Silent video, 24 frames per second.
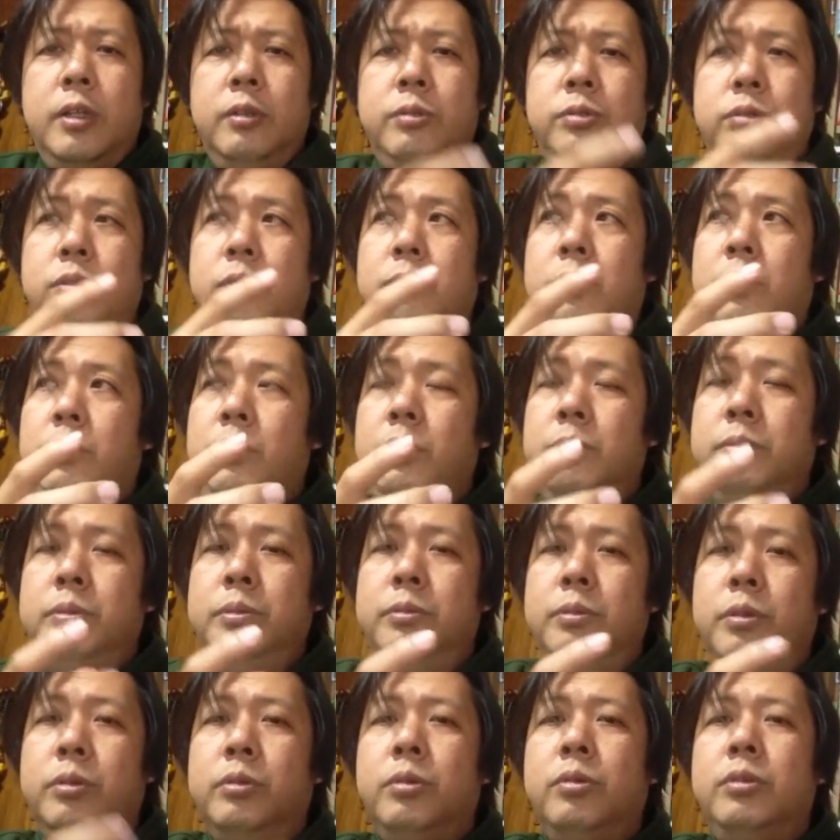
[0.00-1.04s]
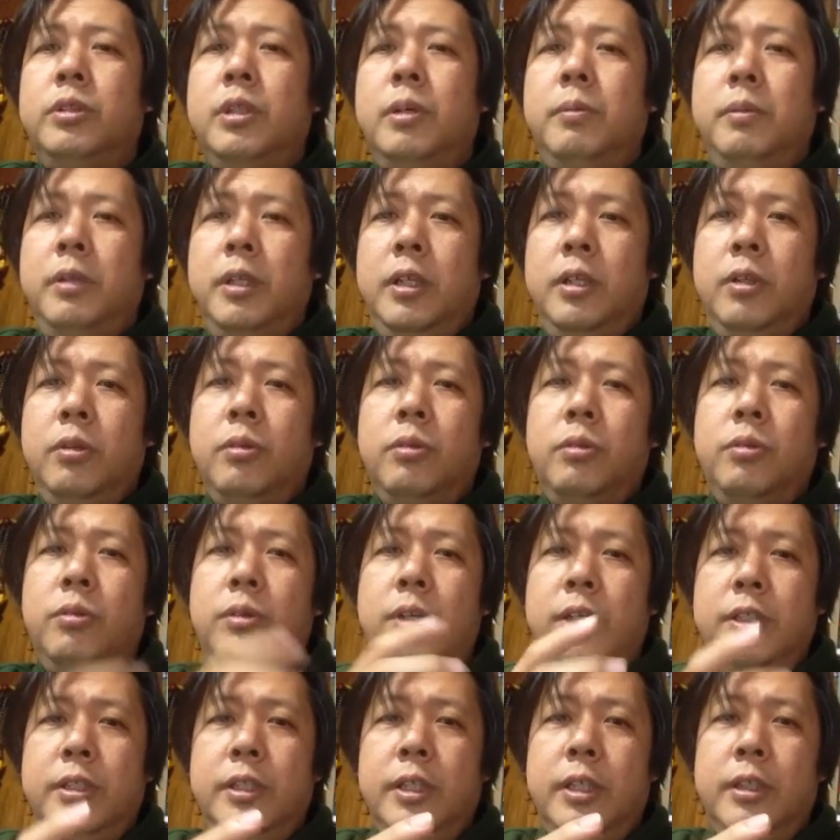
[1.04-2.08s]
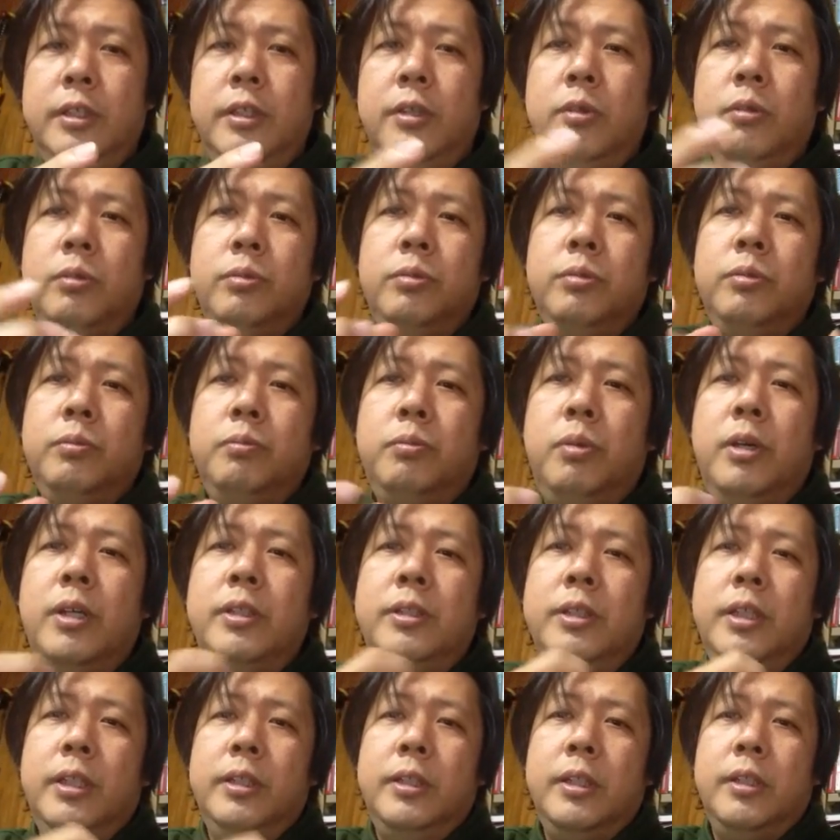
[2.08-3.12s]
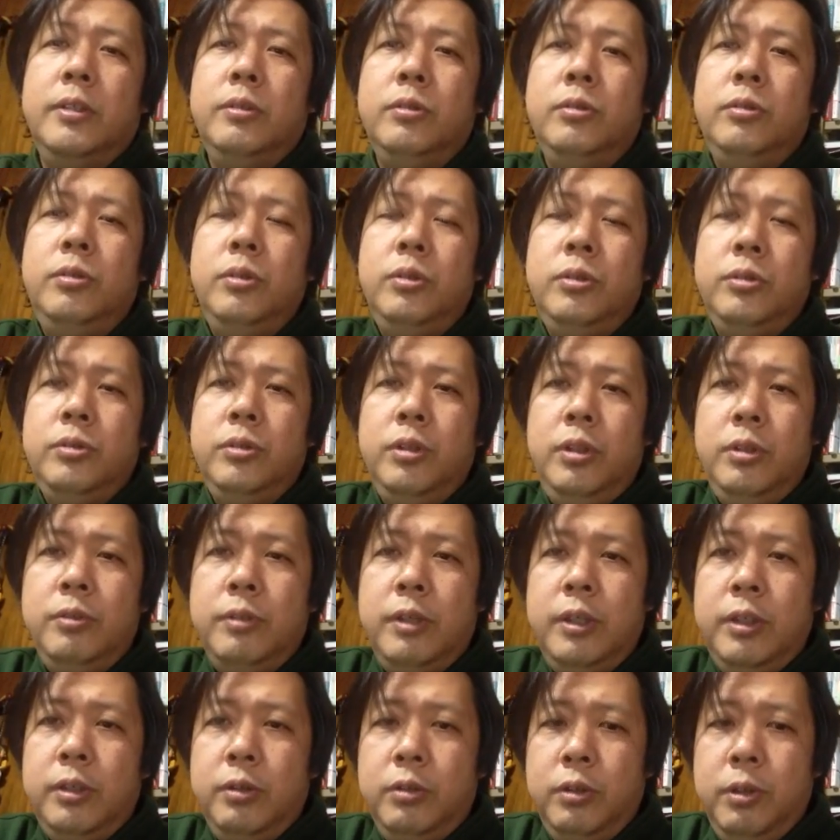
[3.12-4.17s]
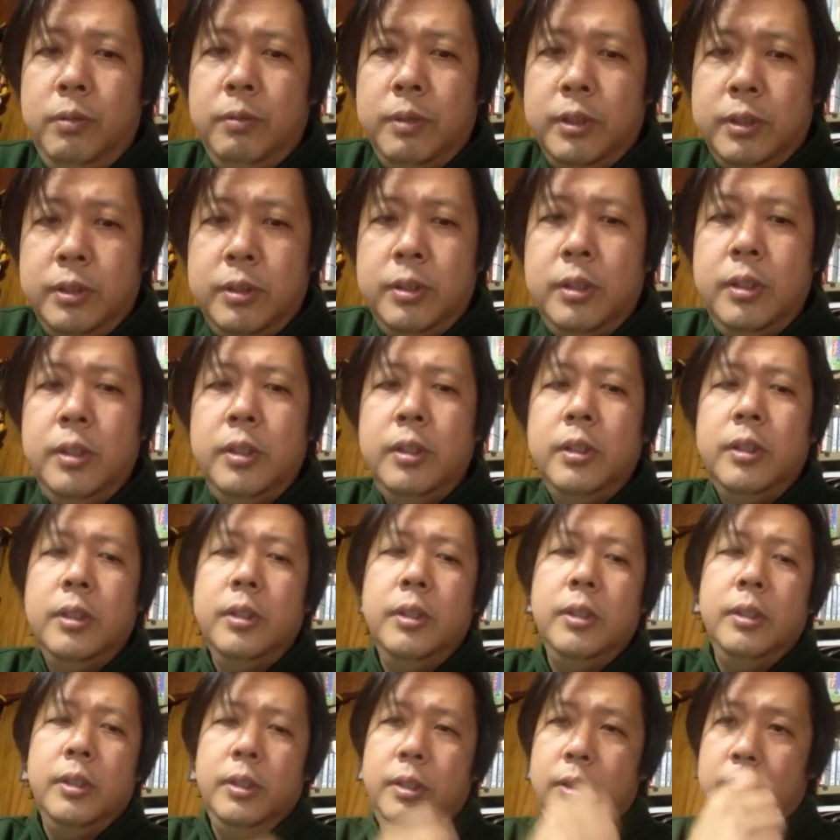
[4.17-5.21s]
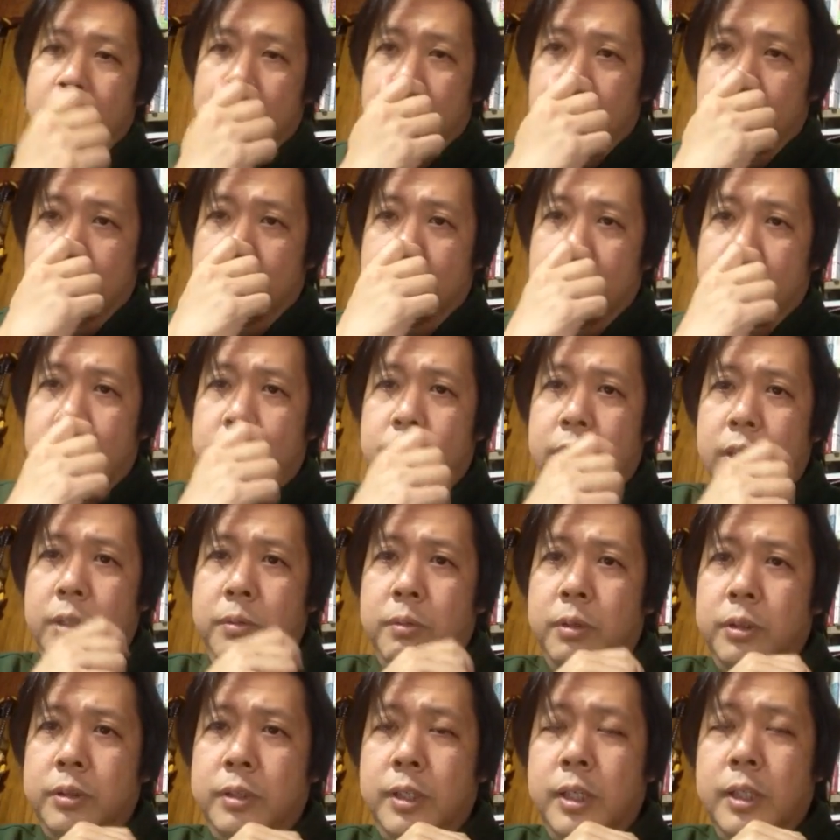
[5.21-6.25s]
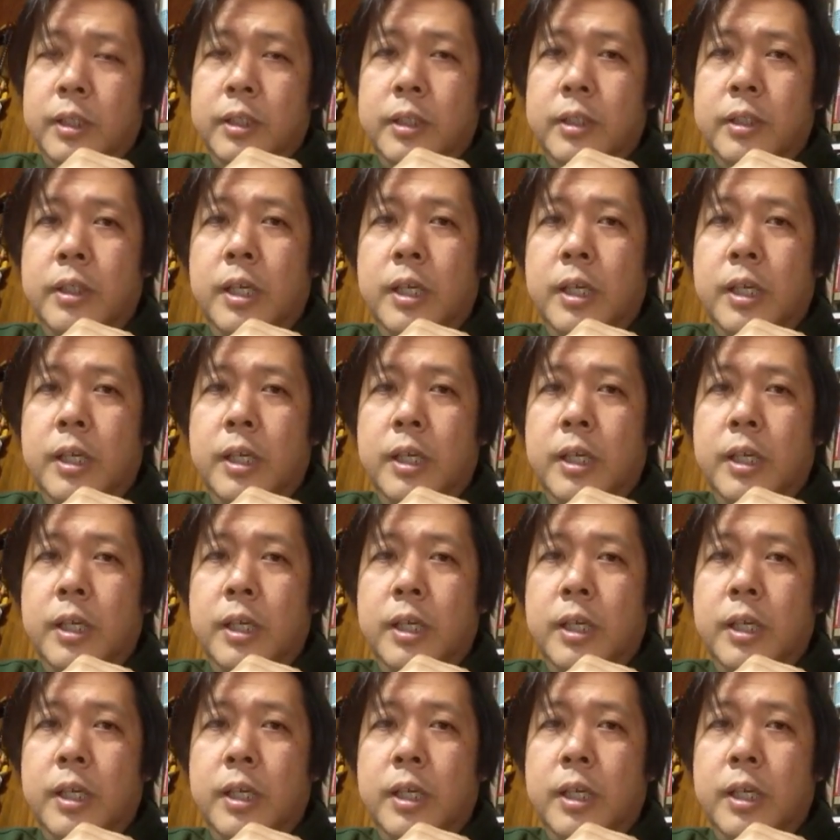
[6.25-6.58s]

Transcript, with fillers: 太ももの部分を取るために4本足があったり6本足があったりするというふうに言われております。他にもですね、